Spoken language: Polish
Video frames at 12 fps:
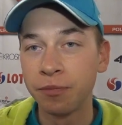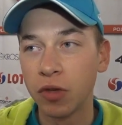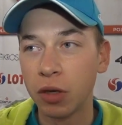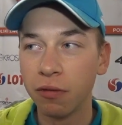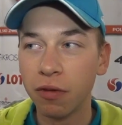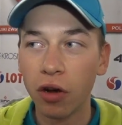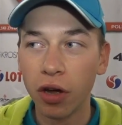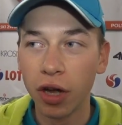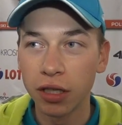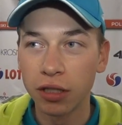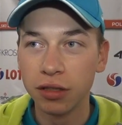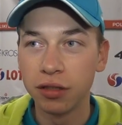Nie mówię o
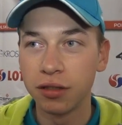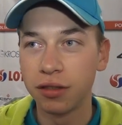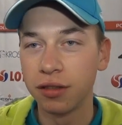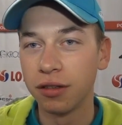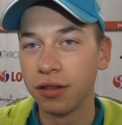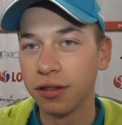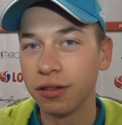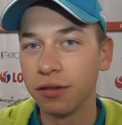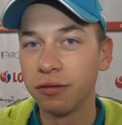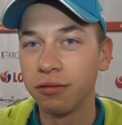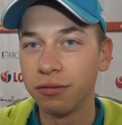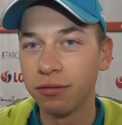jakiś
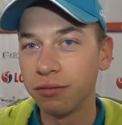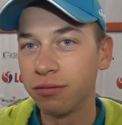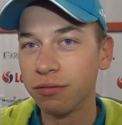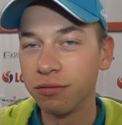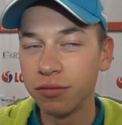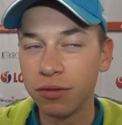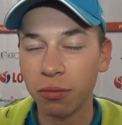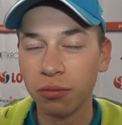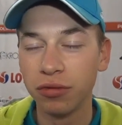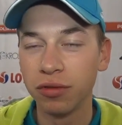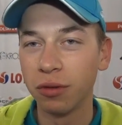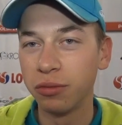e, top,
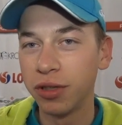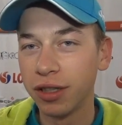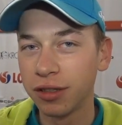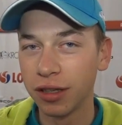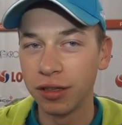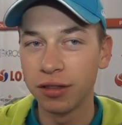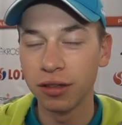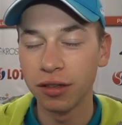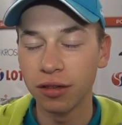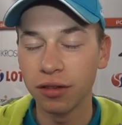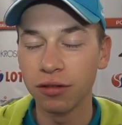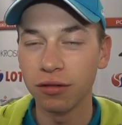top 10,
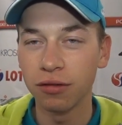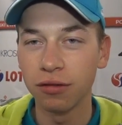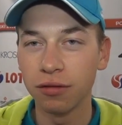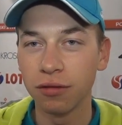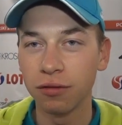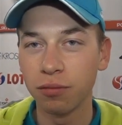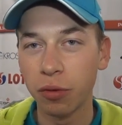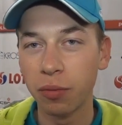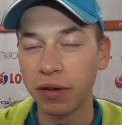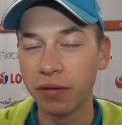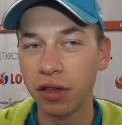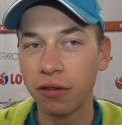tylko
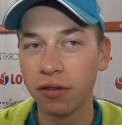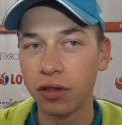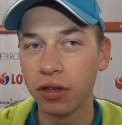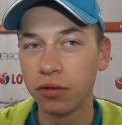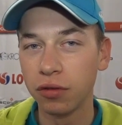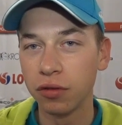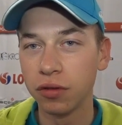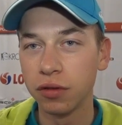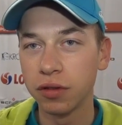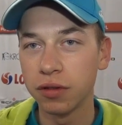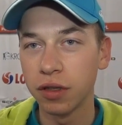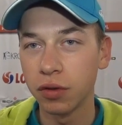poprawienie wyniku
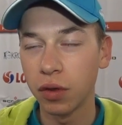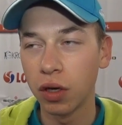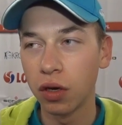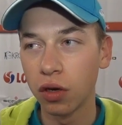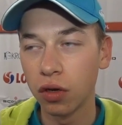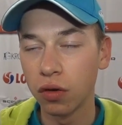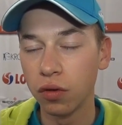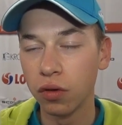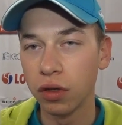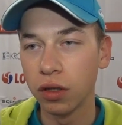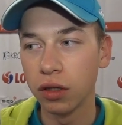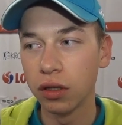z zeszłego
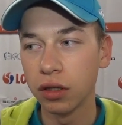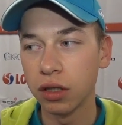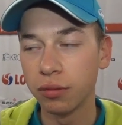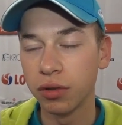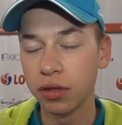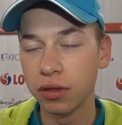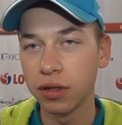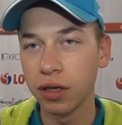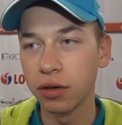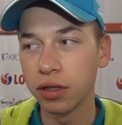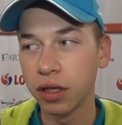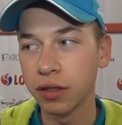roku i żeby
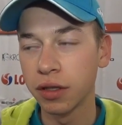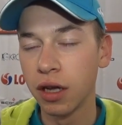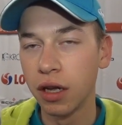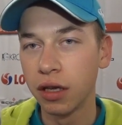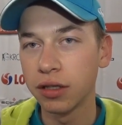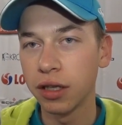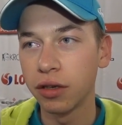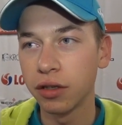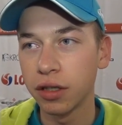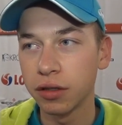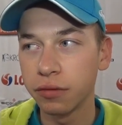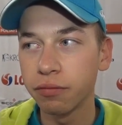cały czas, cały
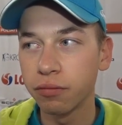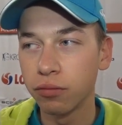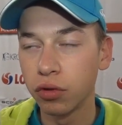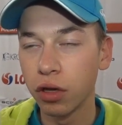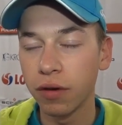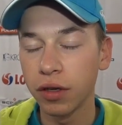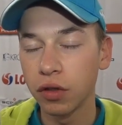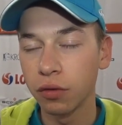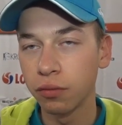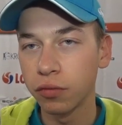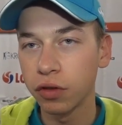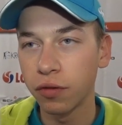czas budować tą
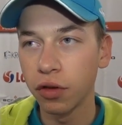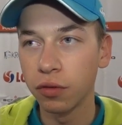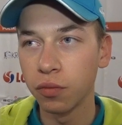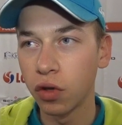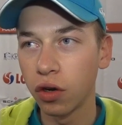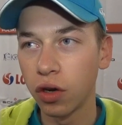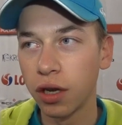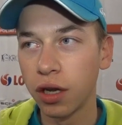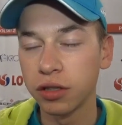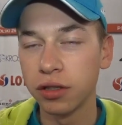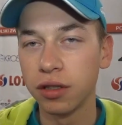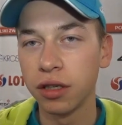swoją drogę
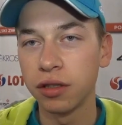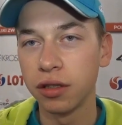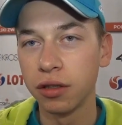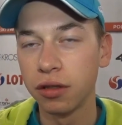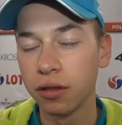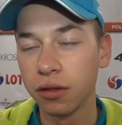na, na szczyt.